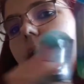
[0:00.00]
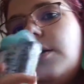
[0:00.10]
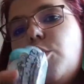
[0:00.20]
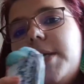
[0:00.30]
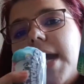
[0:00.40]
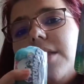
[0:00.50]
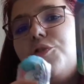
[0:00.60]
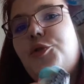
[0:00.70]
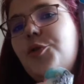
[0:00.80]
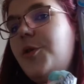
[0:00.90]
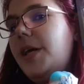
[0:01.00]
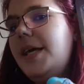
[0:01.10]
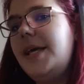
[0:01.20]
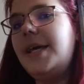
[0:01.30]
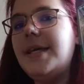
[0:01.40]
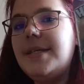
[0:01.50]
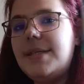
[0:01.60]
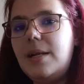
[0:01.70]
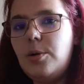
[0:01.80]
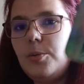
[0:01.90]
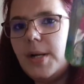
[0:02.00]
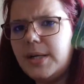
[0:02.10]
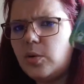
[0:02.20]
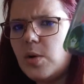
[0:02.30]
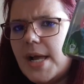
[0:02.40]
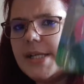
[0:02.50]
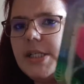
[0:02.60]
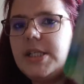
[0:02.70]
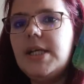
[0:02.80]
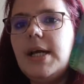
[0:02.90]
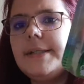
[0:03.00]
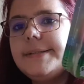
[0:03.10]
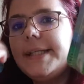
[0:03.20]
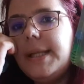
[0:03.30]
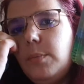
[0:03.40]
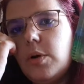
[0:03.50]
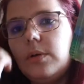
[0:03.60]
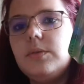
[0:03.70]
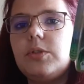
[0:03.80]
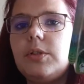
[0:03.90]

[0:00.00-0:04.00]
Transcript: Le cadeau et celui-là, on l'a acheté à Dreamland.